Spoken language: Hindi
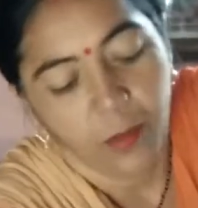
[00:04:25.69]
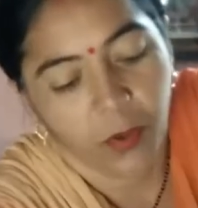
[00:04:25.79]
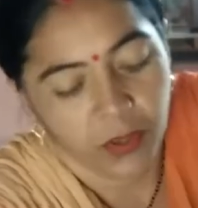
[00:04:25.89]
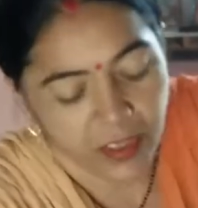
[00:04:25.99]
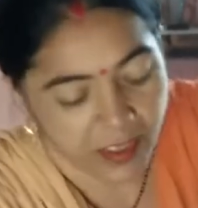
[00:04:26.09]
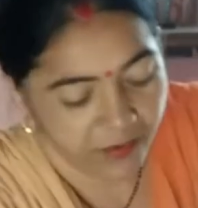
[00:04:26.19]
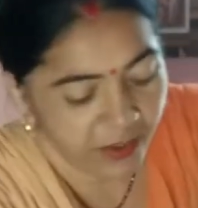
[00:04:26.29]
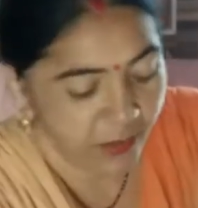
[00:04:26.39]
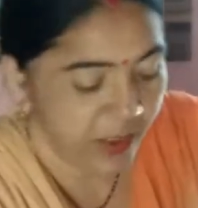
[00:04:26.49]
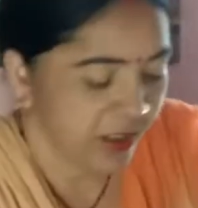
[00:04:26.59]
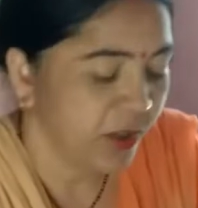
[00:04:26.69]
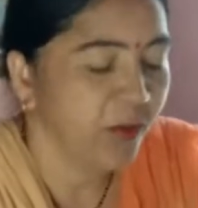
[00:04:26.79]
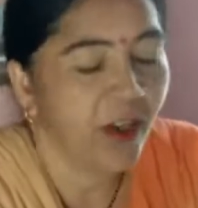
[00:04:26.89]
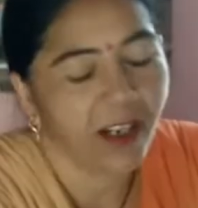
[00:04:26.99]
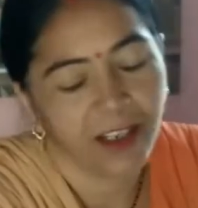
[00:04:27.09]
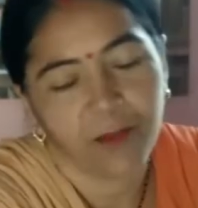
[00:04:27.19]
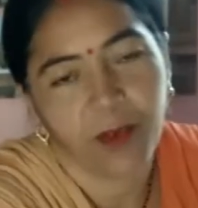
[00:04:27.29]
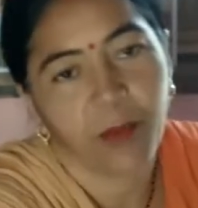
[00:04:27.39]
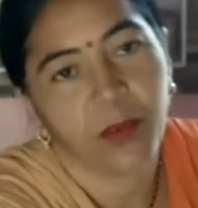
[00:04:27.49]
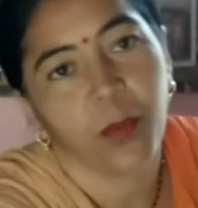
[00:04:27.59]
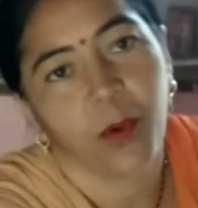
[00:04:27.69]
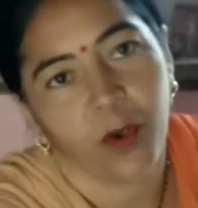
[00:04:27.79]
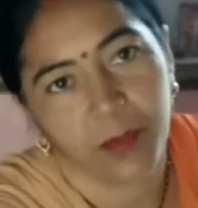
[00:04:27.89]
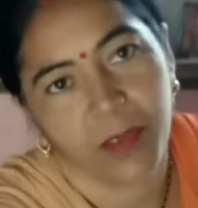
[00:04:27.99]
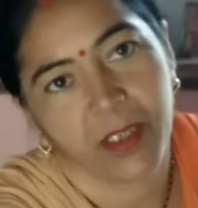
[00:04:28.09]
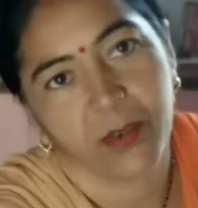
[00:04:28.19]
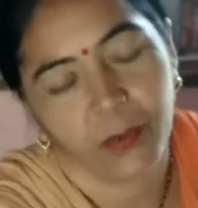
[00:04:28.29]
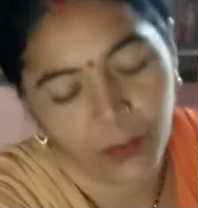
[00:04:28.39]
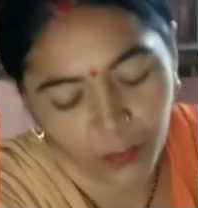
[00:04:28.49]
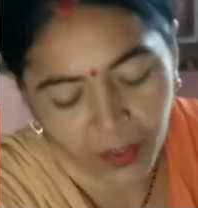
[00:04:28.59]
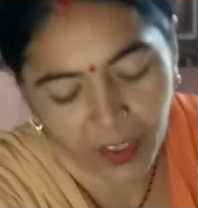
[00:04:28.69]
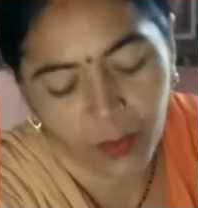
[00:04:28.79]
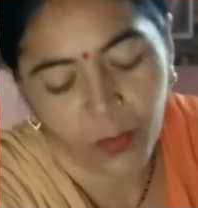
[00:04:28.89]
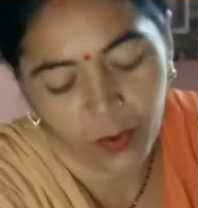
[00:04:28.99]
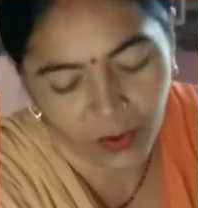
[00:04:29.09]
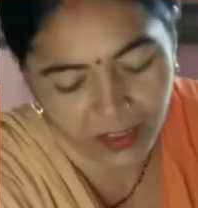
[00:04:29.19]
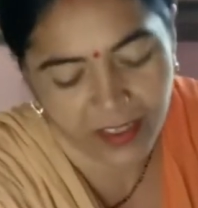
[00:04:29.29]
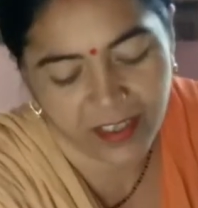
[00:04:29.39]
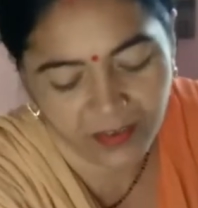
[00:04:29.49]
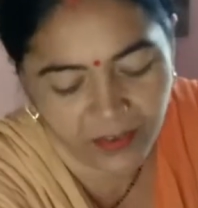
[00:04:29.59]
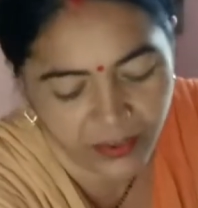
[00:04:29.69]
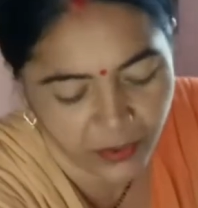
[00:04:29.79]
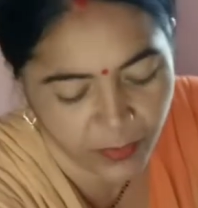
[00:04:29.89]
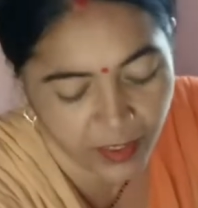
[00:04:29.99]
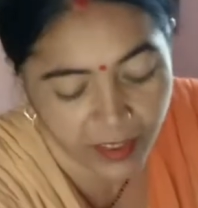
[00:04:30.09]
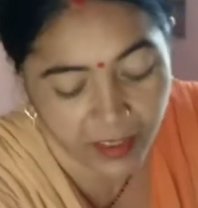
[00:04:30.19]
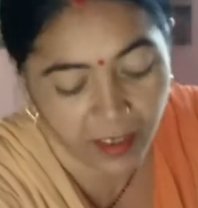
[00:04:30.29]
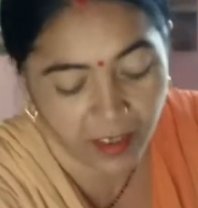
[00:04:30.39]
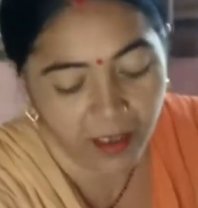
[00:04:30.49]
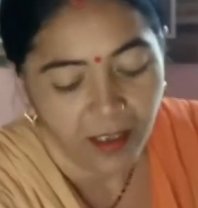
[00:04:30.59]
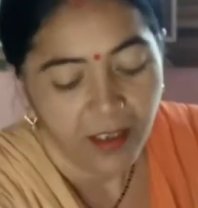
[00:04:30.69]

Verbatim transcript: बहुत अच्छी वीडियो बनाती है तो वाकई में मैं तो बहुत बड़ी यूट्यूबर है बहुत अच्छी वीडियो बनाती हैं